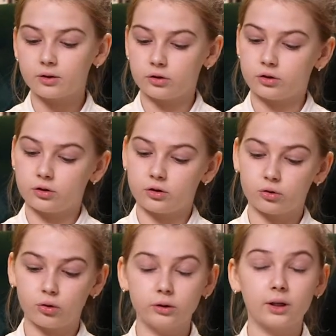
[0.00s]
с
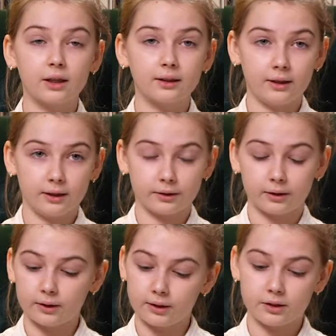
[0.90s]
школы
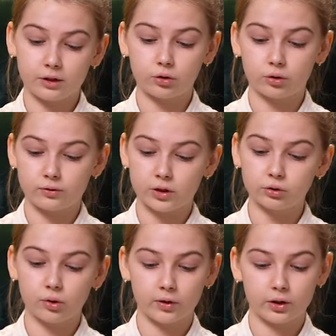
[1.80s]
котлеты, если кто-то в
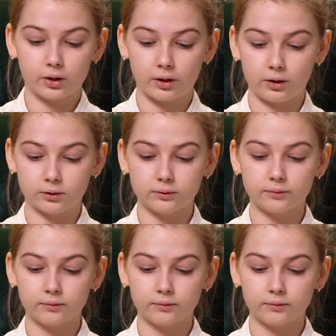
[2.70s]
столовой не доел.